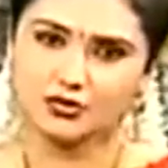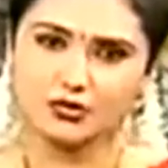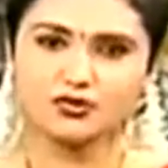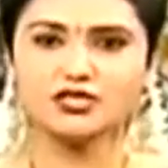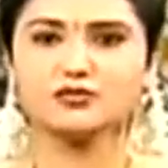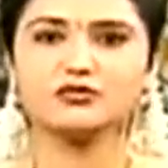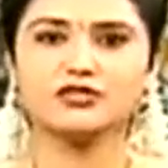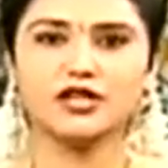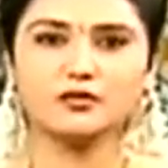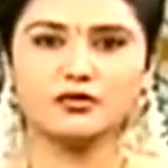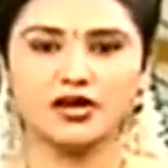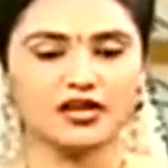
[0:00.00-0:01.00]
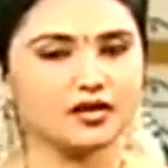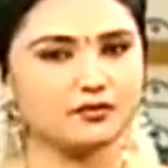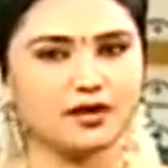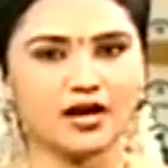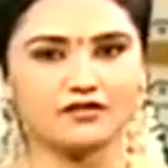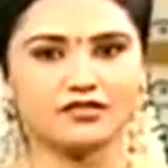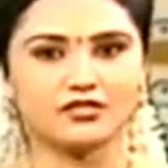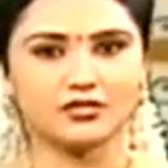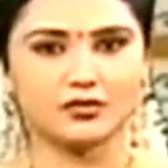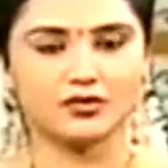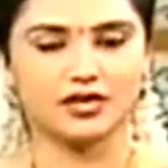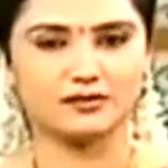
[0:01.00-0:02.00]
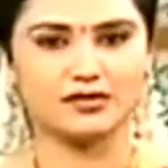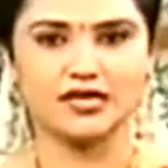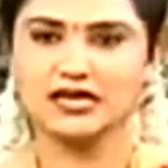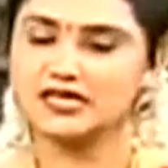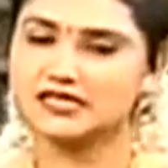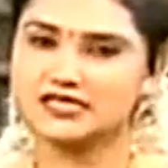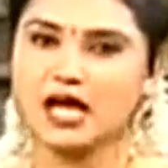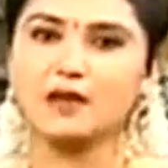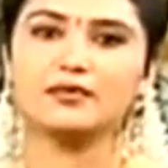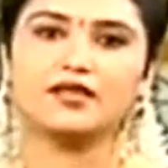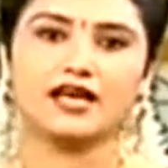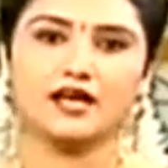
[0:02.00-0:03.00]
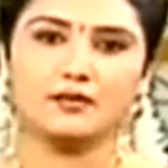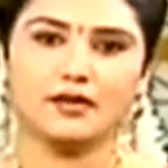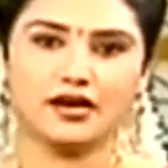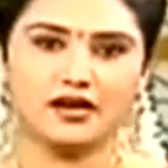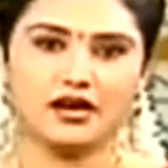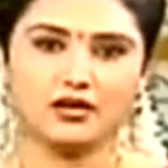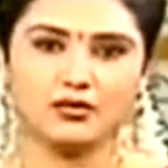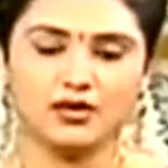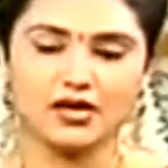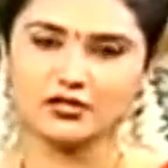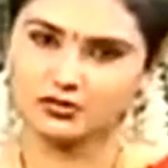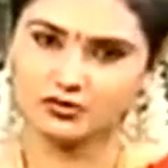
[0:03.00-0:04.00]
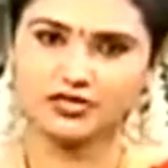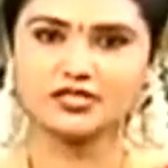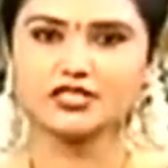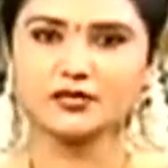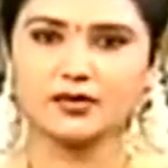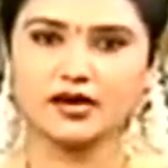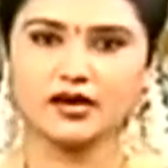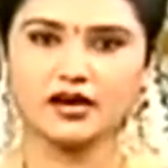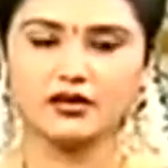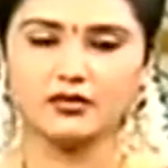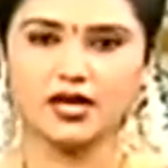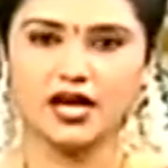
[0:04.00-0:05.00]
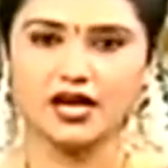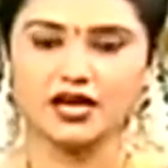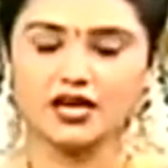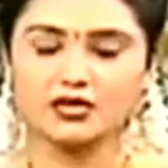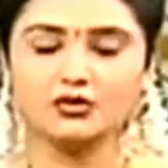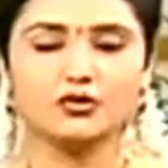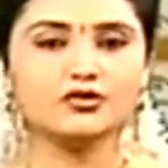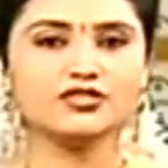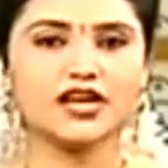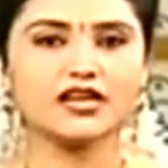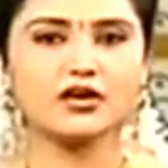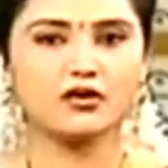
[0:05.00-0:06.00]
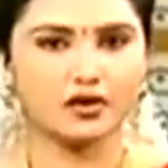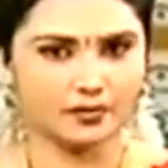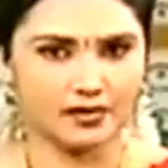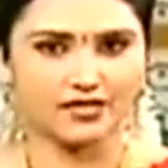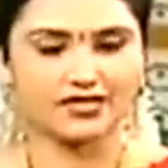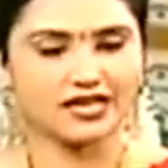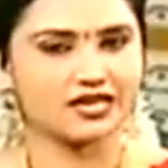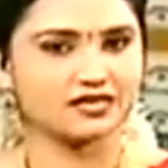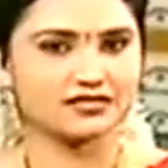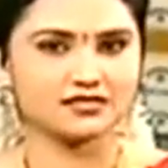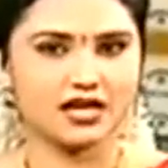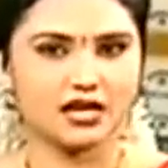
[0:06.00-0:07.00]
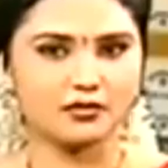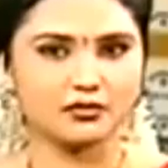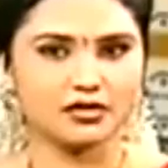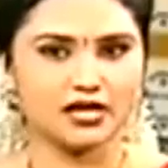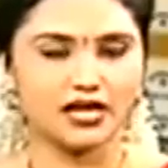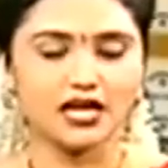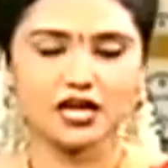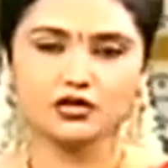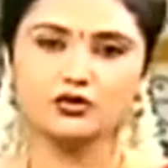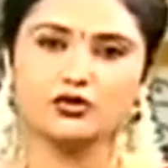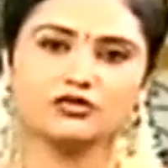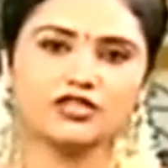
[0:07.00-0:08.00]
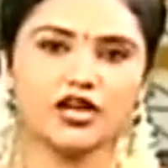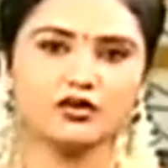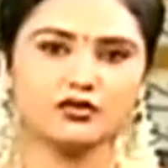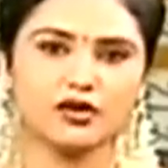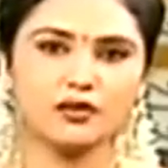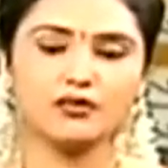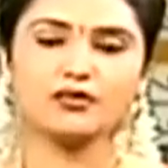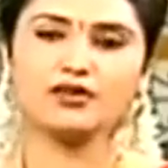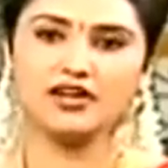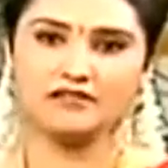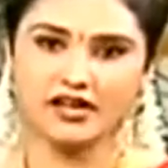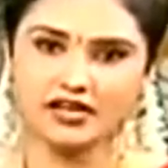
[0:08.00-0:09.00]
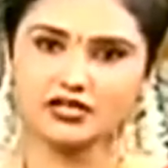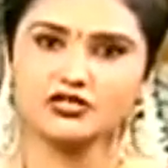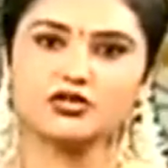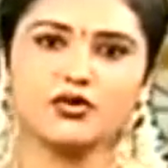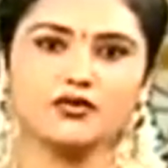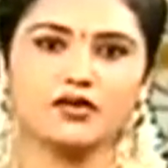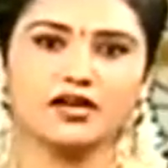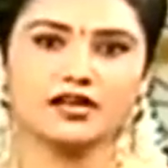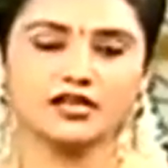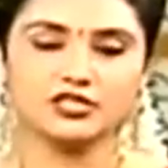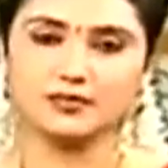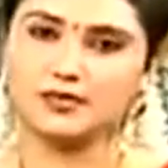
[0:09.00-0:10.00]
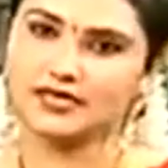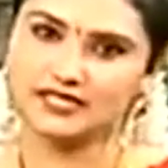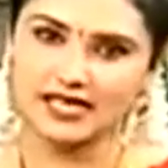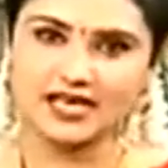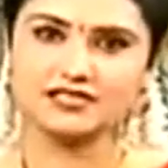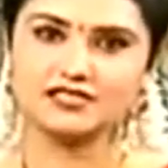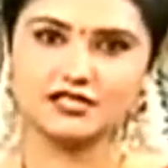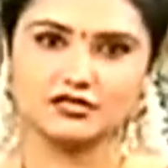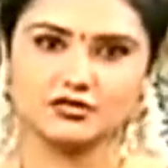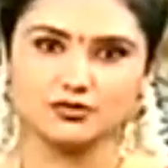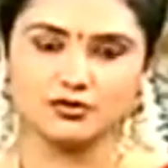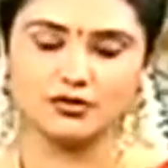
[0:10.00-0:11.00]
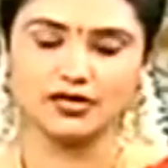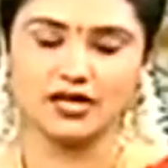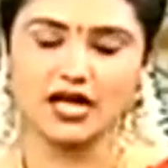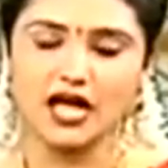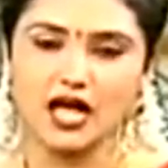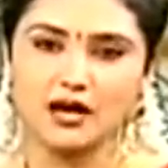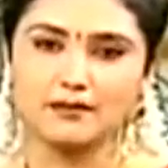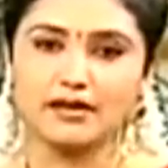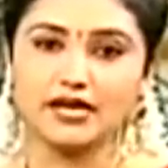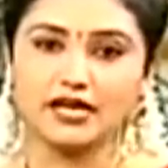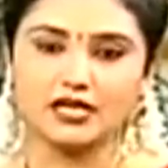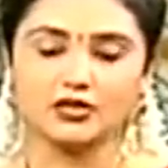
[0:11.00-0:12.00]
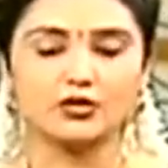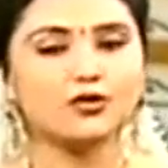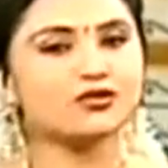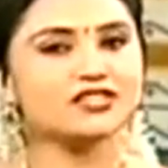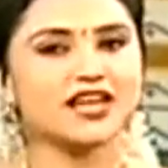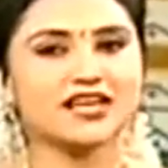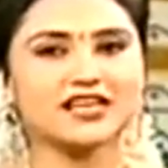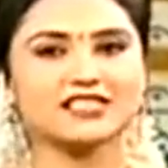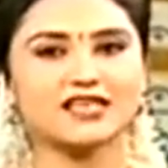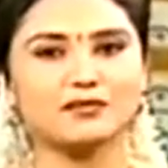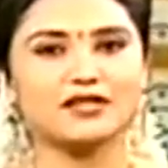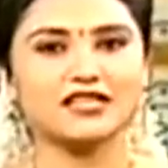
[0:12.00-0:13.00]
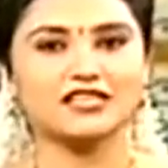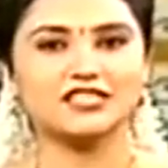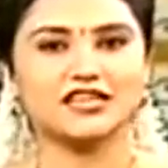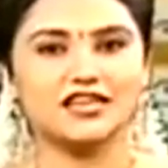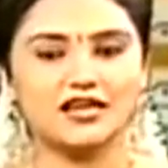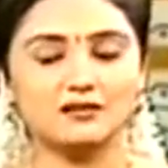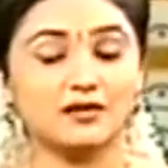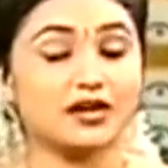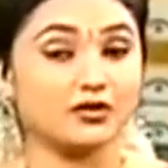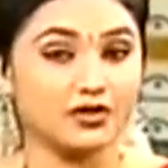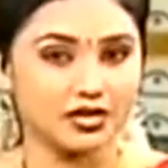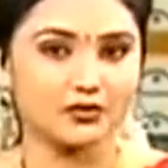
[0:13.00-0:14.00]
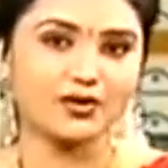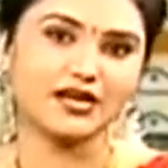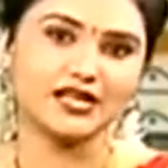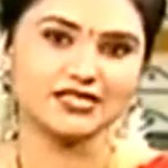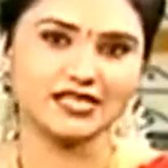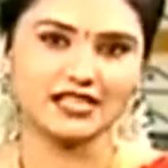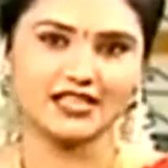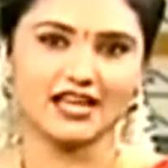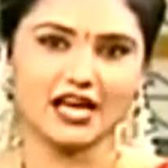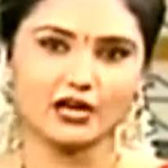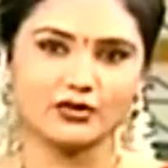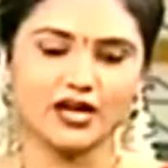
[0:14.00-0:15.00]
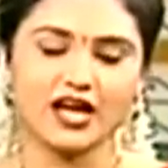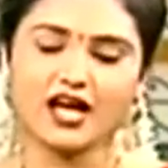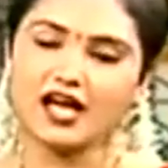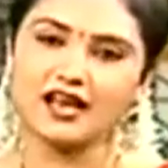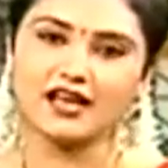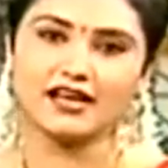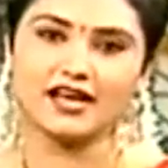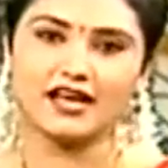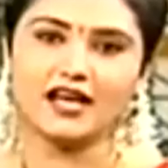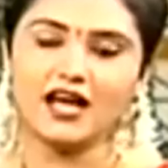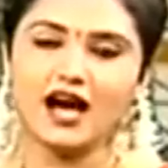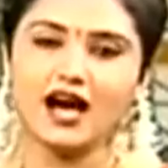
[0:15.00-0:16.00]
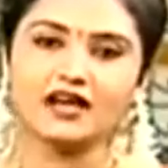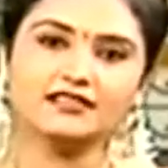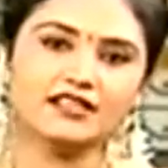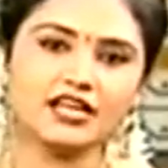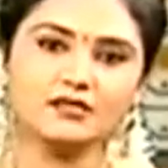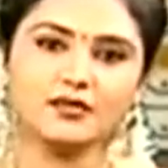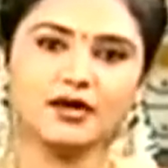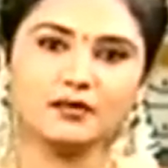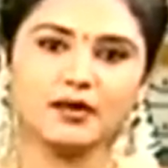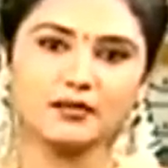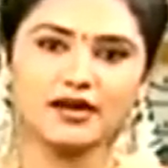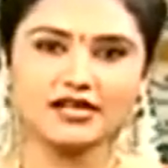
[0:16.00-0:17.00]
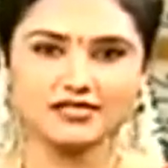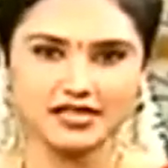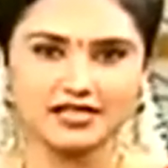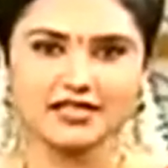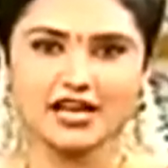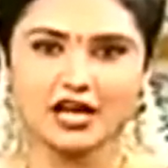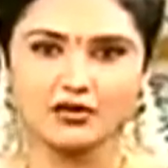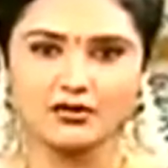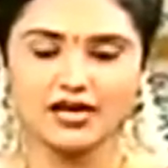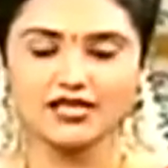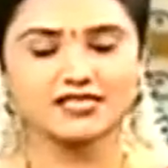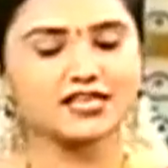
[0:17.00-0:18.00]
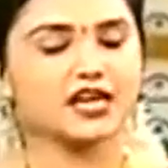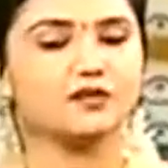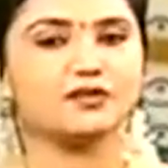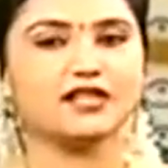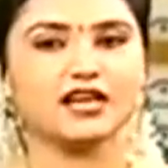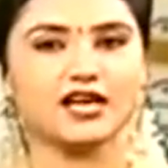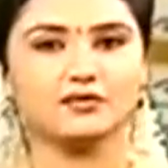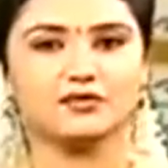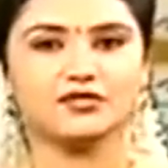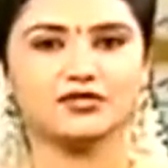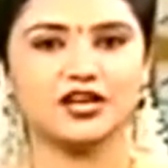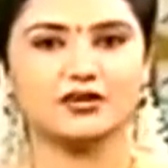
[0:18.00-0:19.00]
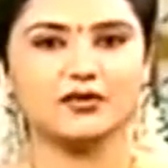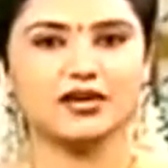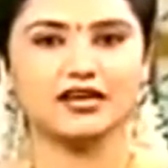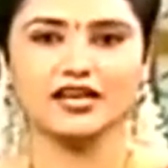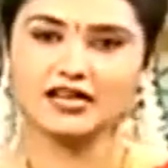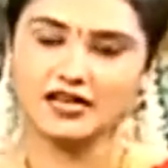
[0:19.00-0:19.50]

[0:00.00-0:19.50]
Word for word: దోషముందేమోనని భావిస్తూ ఉంటాం సాంప్రదాయ పరంగా కూడా జ్యోతిష్య పరంగా కూడా దోషానికి ఒక ప్రత్యేక స్థానం ఉంది దోషాలు ఉన్నప్పుడు నివారించుకోవాలి అని చెప్పి శాస్త్రం చెప్తోంది మరి దోషాలకి సంబంధించి మీకు ఎటువంటి సందేహాలున్నా అలాగే ఆధ్యాత్మిక పరమైన సందేహాలున్నా స్క్రీన్ మీద కనిపిస్తున్నటువంటి